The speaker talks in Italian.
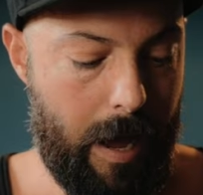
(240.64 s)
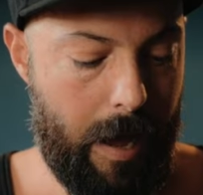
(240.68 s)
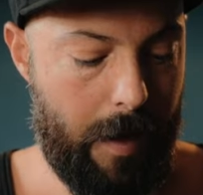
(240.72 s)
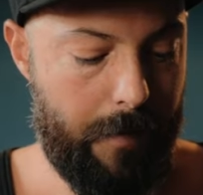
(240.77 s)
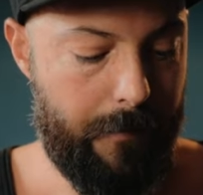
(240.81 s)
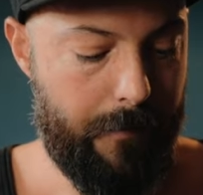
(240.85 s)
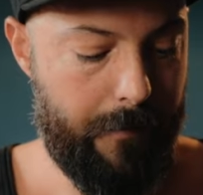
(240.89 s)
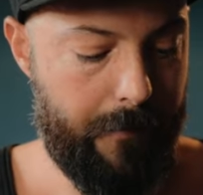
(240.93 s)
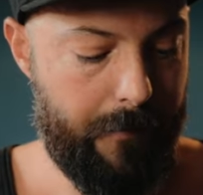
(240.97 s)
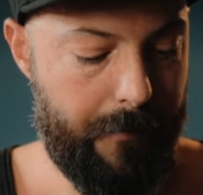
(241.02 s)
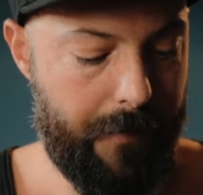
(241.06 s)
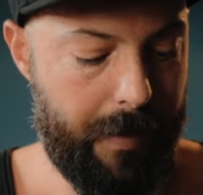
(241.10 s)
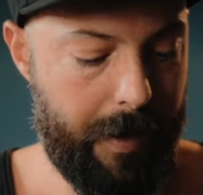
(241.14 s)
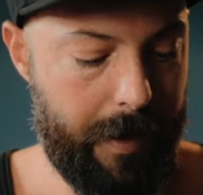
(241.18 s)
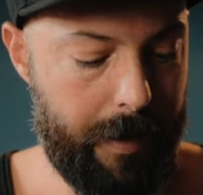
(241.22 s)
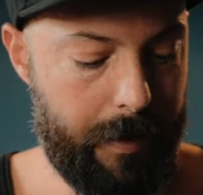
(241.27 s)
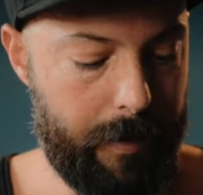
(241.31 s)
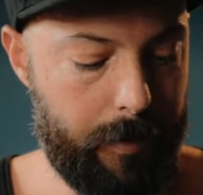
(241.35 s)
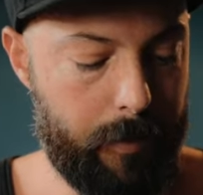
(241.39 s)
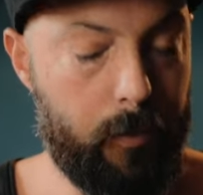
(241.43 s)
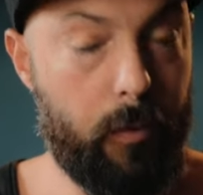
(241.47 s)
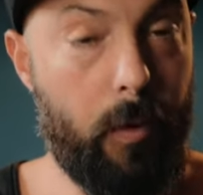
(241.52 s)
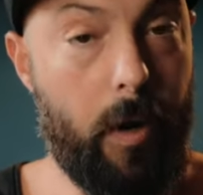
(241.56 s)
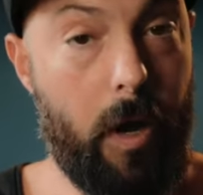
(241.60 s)

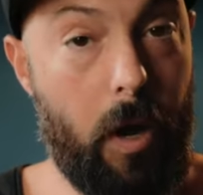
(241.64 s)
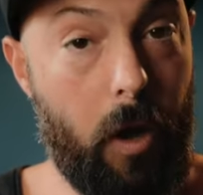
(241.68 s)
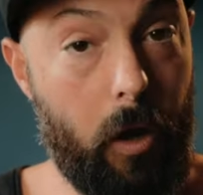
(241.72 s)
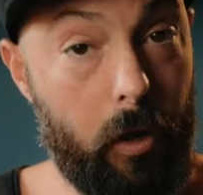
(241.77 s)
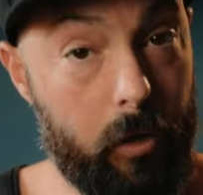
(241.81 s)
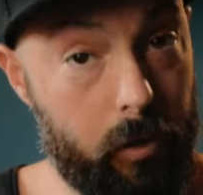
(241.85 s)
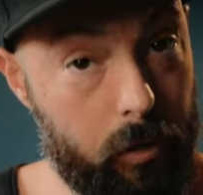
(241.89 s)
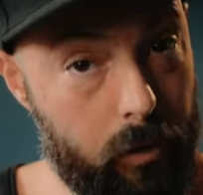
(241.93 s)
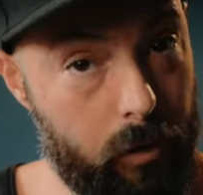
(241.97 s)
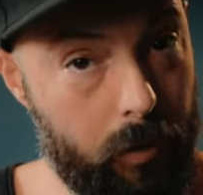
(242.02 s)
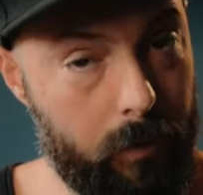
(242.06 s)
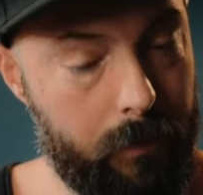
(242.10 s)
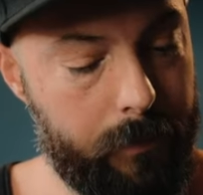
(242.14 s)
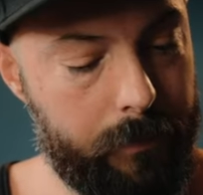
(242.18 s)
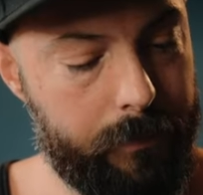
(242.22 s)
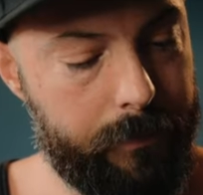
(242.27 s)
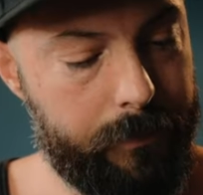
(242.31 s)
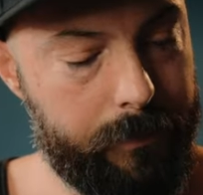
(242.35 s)
f2.8,